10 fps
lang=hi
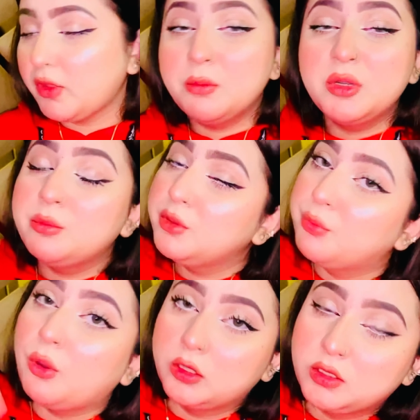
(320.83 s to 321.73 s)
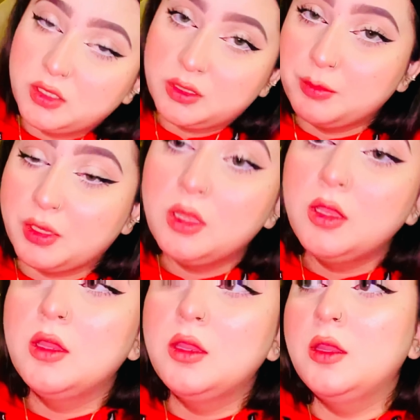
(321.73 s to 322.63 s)
बट अभी बहुत गर्म है
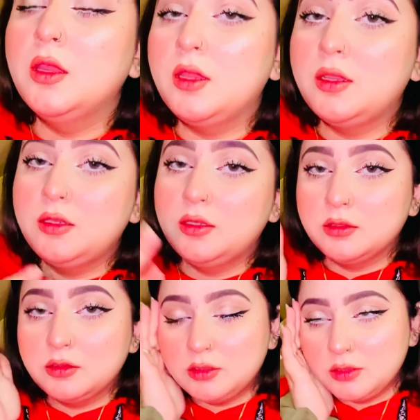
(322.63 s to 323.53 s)
एंड uh,